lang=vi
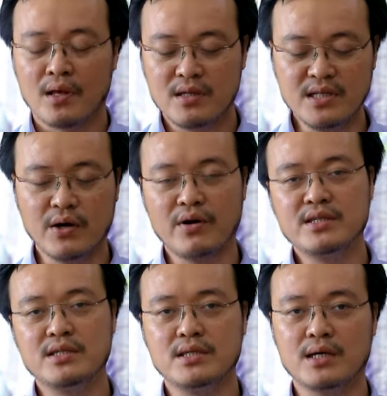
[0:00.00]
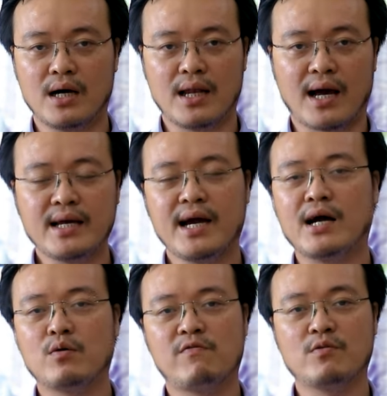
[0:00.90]
rất nhiều anh chị à, là khách
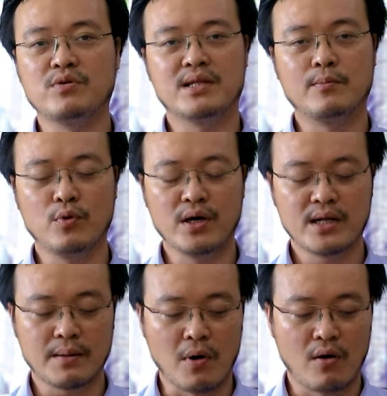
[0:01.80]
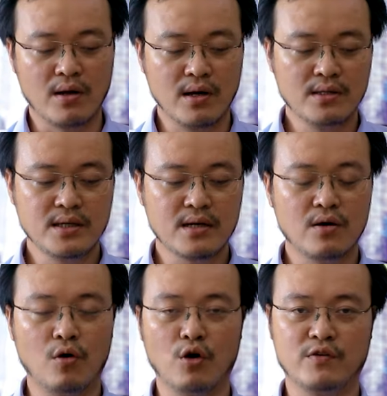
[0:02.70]
hàng của Phong Thủy Tam Nguyên đã bỏ lỡ những cơ
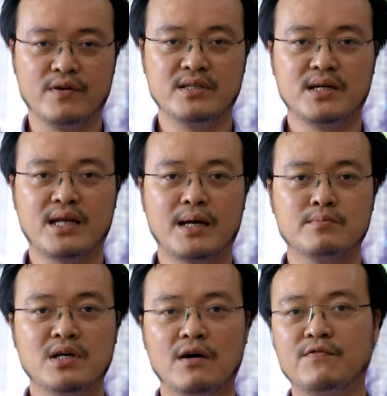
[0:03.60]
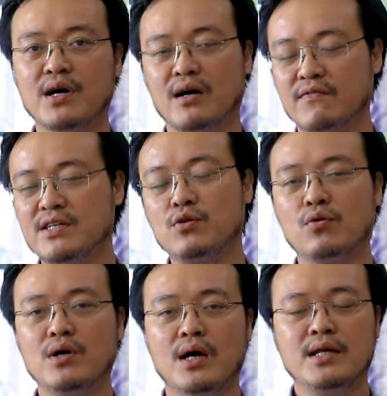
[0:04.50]
hội về những cái năm rất là vượng ví dụ